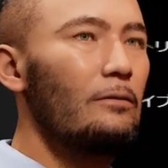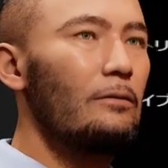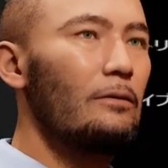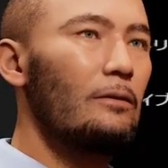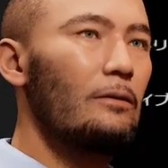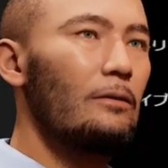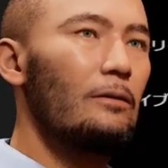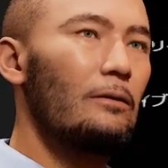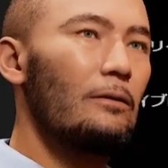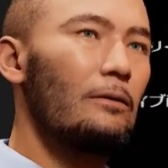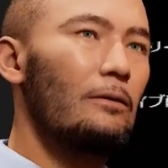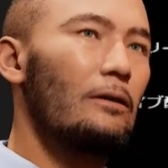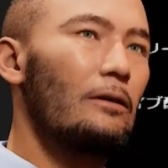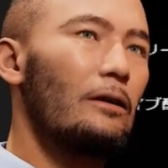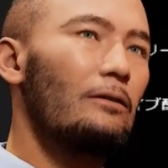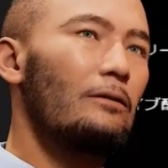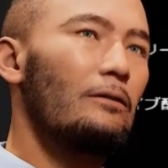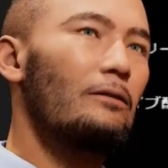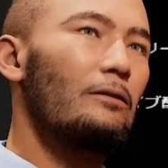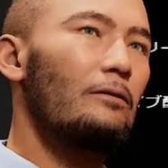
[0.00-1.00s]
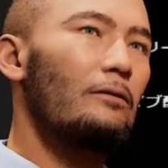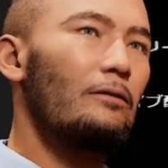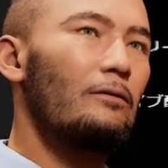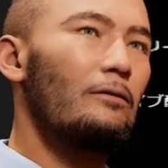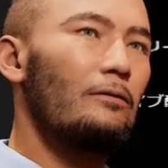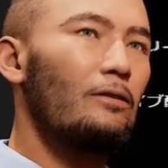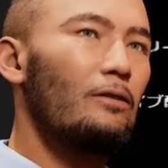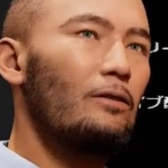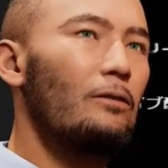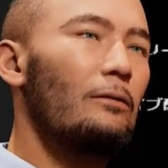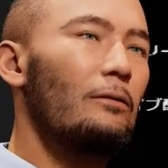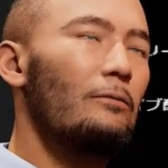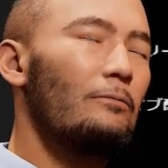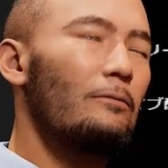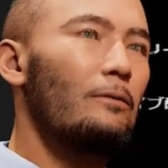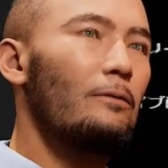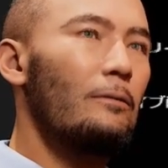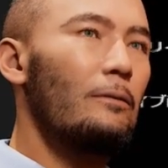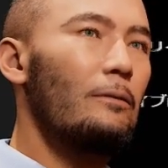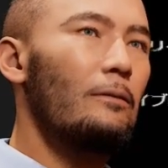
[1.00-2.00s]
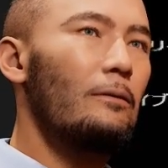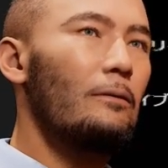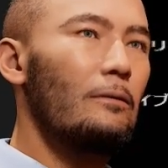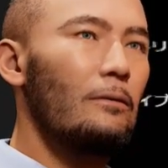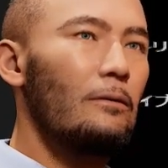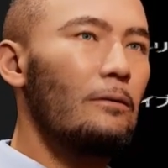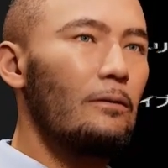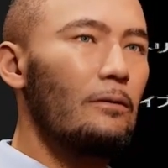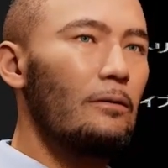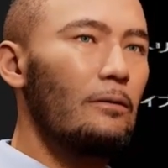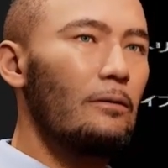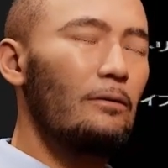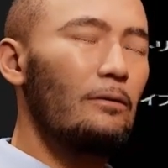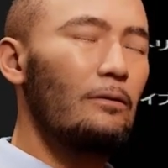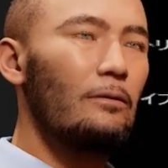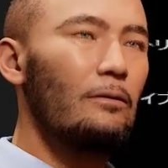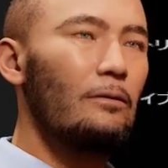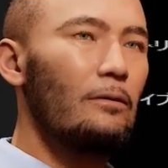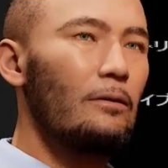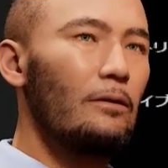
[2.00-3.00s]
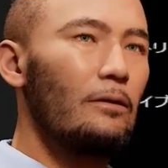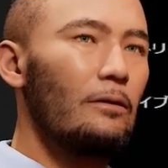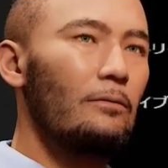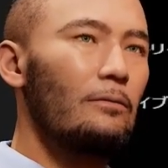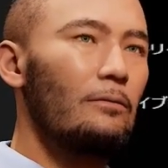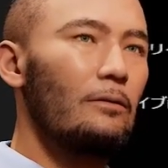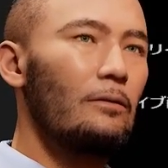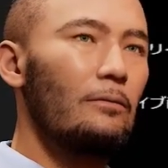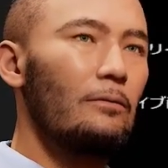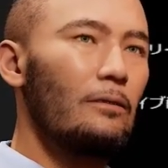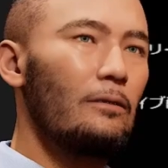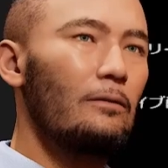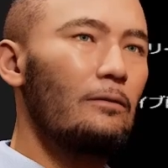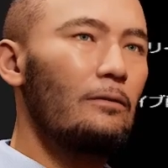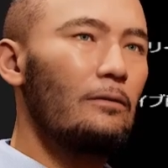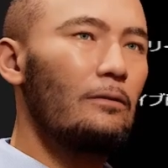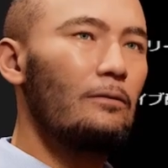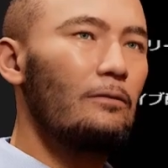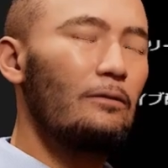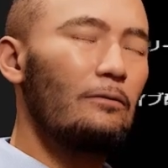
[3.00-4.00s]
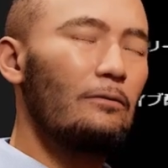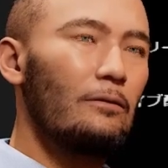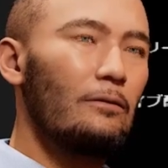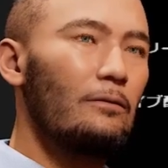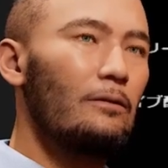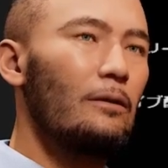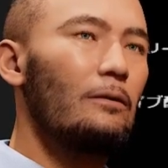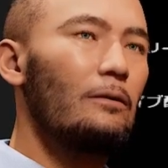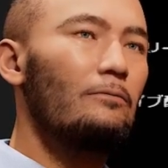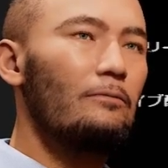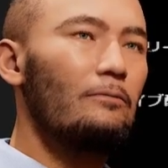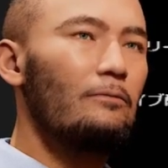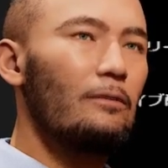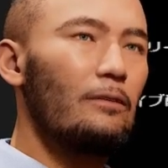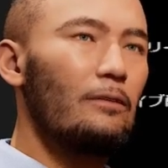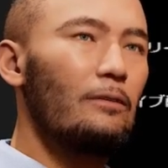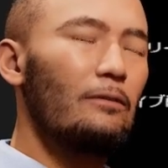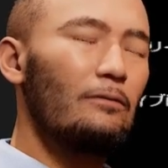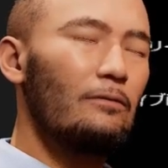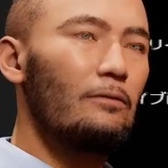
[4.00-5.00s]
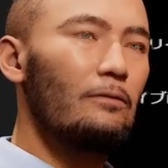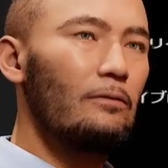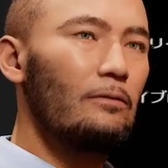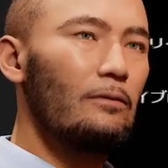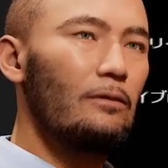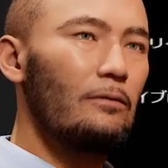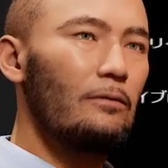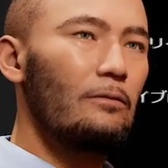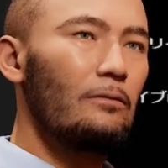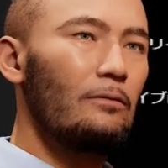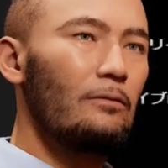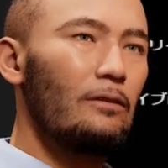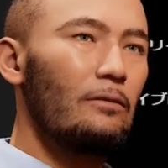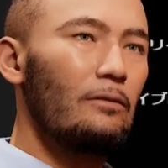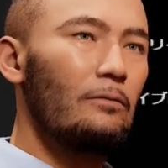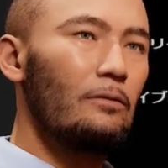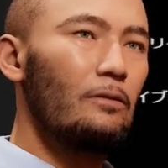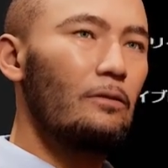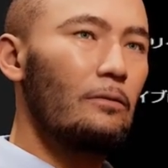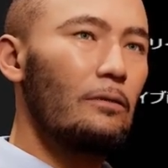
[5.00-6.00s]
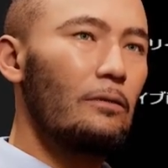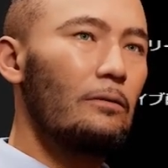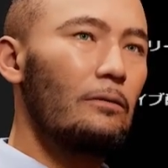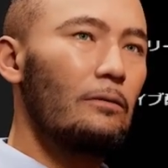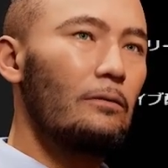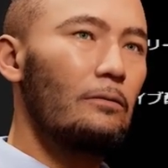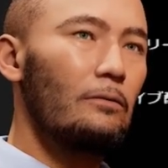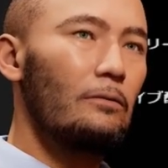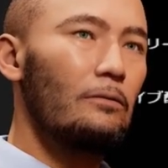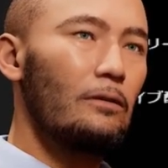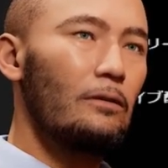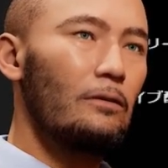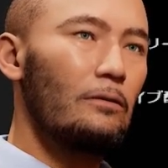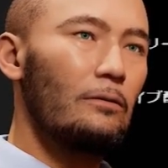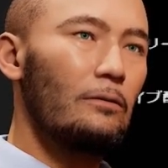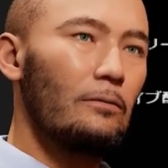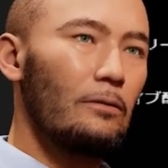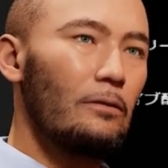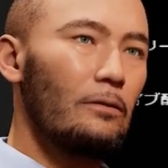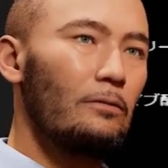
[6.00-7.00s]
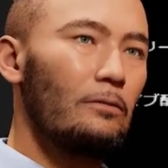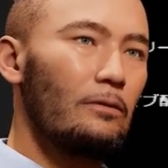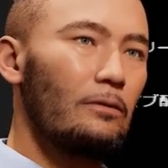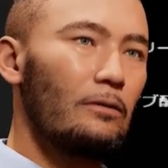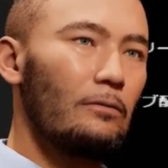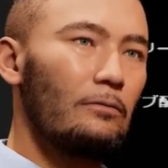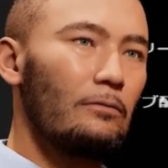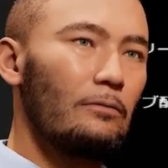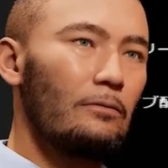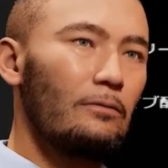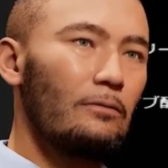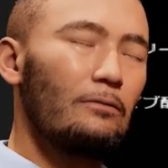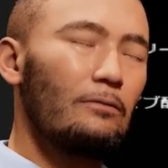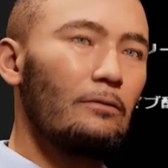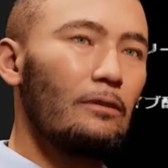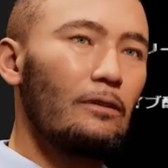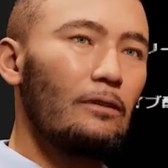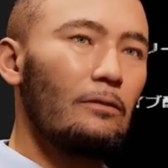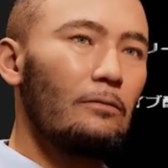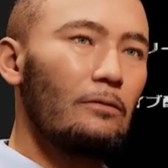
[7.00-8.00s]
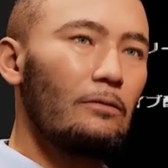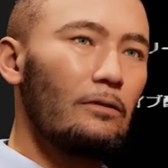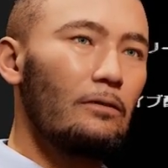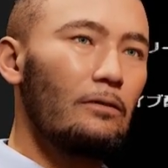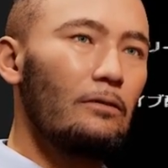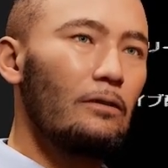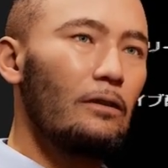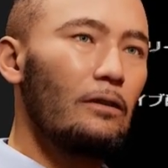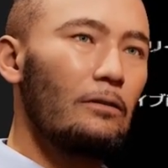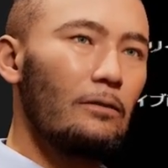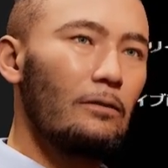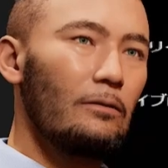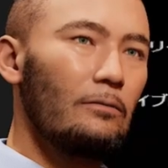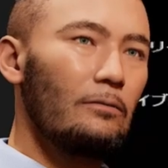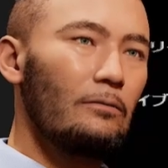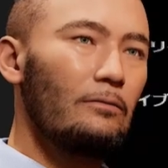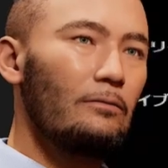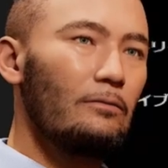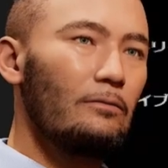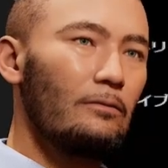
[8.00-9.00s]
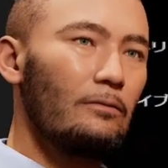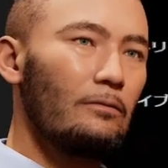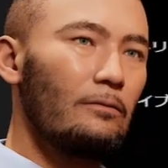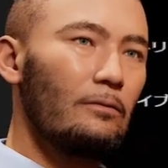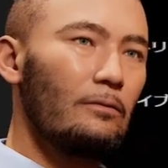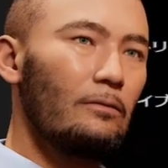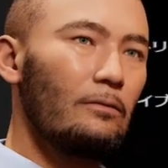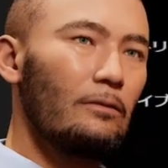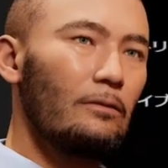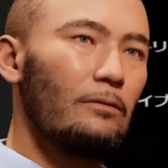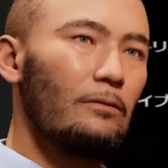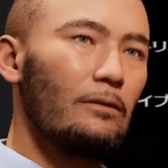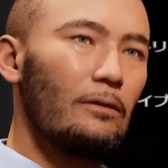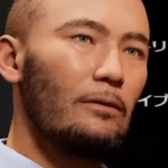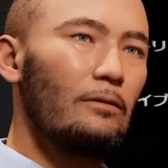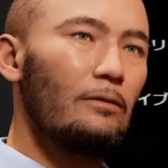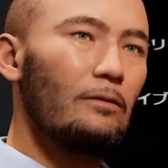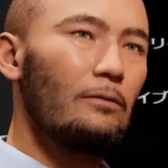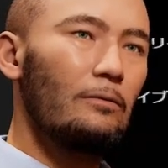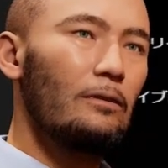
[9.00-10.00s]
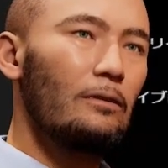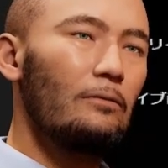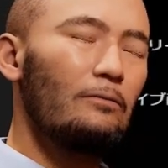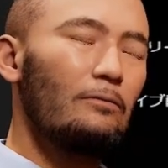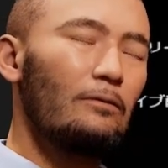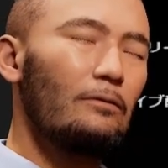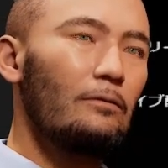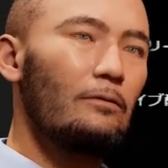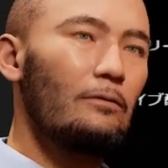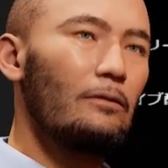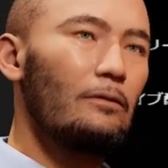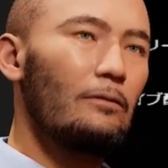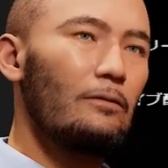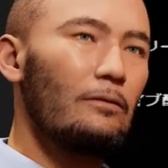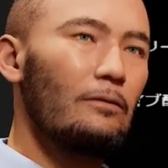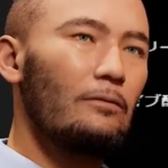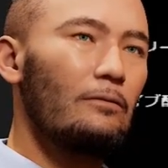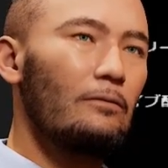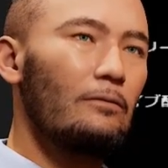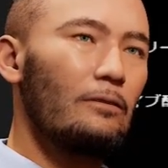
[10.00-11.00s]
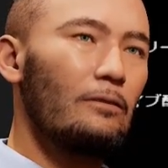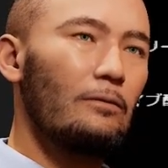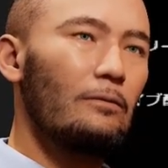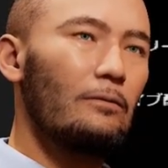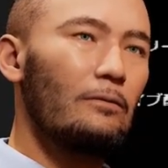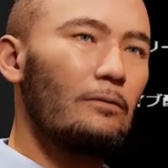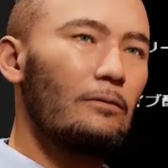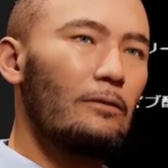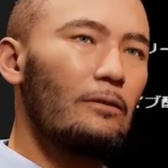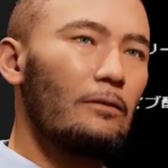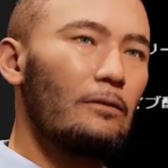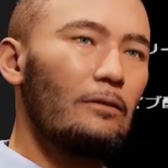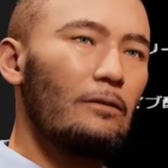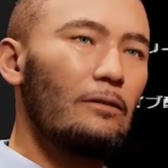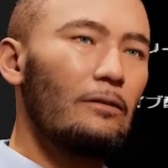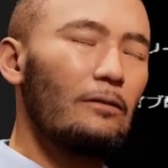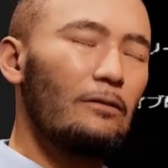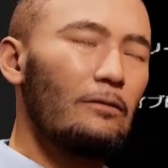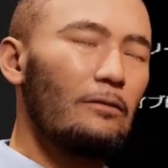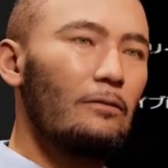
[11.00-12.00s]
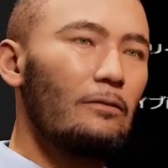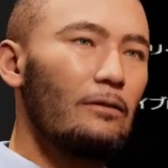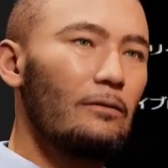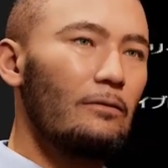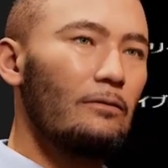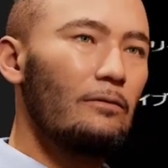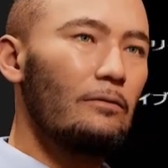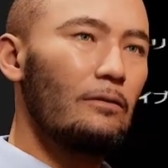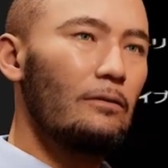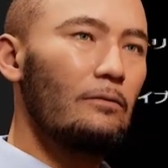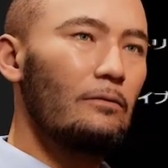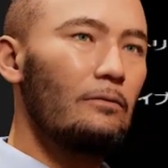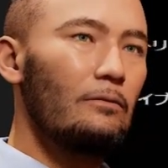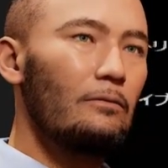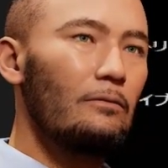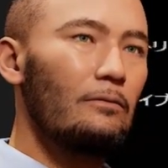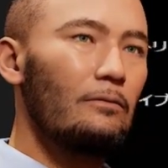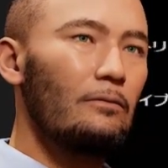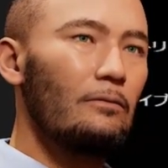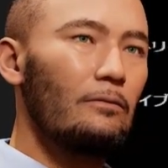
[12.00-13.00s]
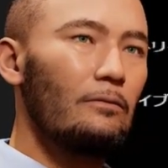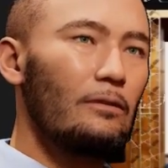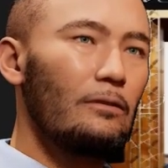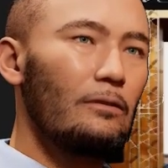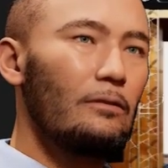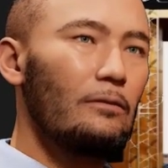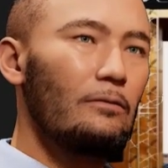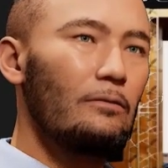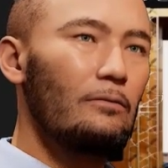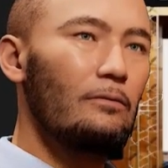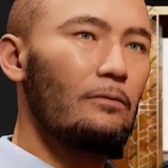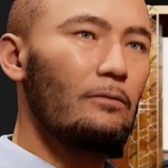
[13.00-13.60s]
えー、配信に必要な、えー、パラメーターといいますか、えー、情報なんですけども、まあ、基本的に、まあ、ここにあるストリーム ユーアールエルというものですね。これ皆さん同じだと思いますが、で、それとその上にあるこ